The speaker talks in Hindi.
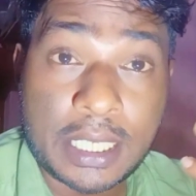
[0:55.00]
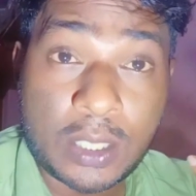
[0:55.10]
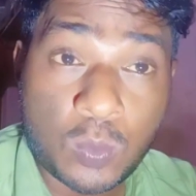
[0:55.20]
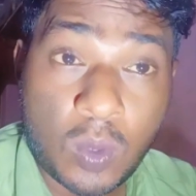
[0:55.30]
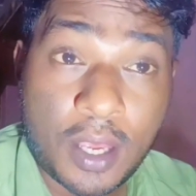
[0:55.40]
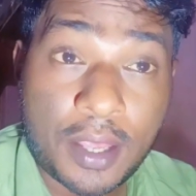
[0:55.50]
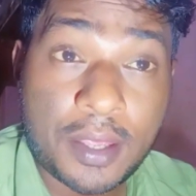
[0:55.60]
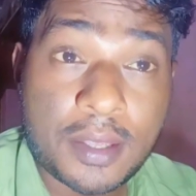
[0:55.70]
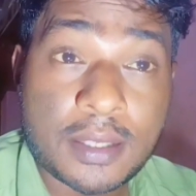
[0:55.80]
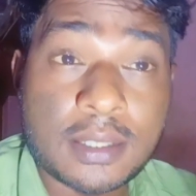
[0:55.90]
का बॉक्स
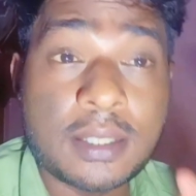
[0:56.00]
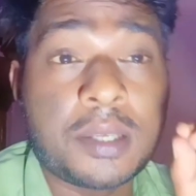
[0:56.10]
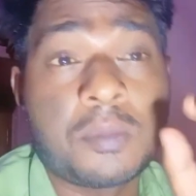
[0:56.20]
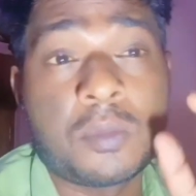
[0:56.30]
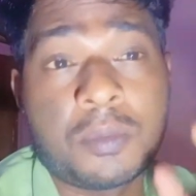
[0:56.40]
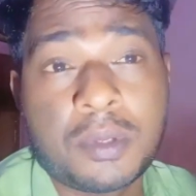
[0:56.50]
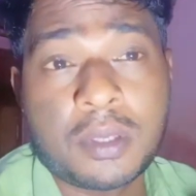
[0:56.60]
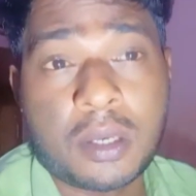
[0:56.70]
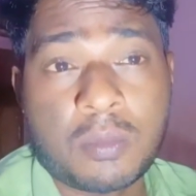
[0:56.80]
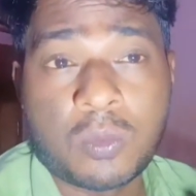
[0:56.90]
ऑफिस कलेक्शन
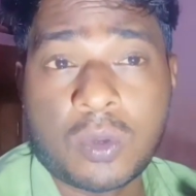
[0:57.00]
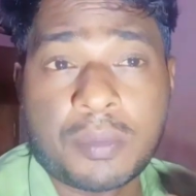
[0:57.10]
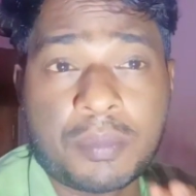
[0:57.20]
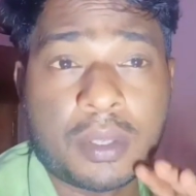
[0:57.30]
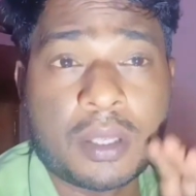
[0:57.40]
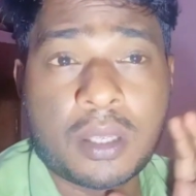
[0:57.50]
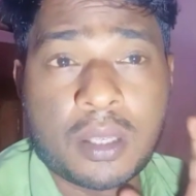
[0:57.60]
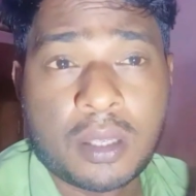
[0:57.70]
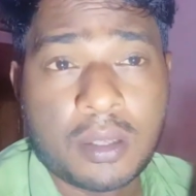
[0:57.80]
तो ये कोई